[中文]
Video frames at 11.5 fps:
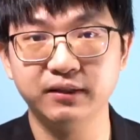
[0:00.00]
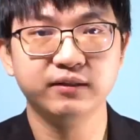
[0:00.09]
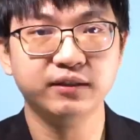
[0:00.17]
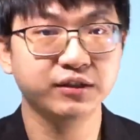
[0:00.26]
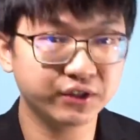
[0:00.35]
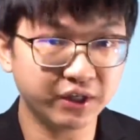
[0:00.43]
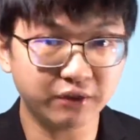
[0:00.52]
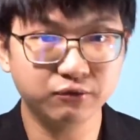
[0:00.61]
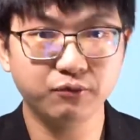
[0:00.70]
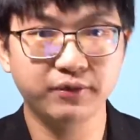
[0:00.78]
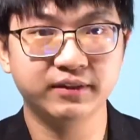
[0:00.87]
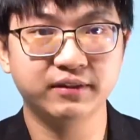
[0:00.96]
其实 Charles
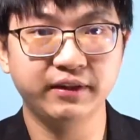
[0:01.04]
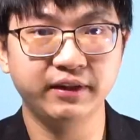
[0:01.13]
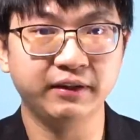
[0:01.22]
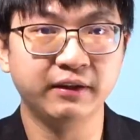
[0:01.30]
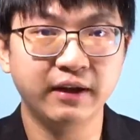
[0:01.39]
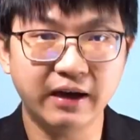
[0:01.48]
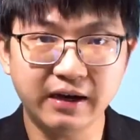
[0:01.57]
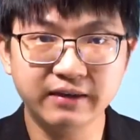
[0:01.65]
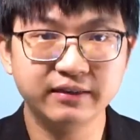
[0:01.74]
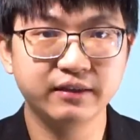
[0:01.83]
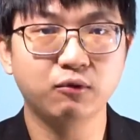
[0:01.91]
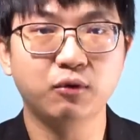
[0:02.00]
Wesley、
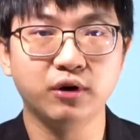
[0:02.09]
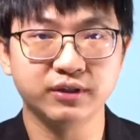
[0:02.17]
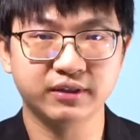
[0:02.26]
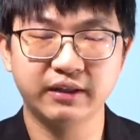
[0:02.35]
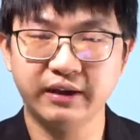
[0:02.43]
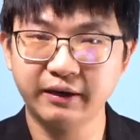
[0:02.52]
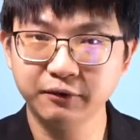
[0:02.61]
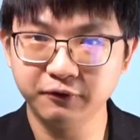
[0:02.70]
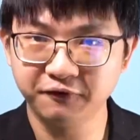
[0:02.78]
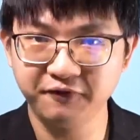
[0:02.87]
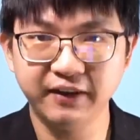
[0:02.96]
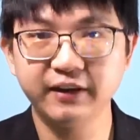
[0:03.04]
Isaac Watts 还有
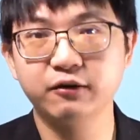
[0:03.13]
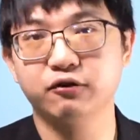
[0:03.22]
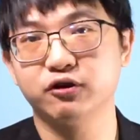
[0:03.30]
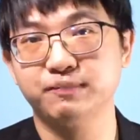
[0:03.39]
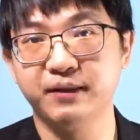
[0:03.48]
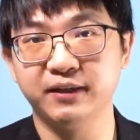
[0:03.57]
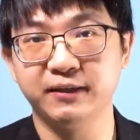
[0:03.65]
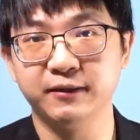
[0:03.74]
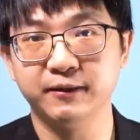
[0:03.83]
Fanny Crosby。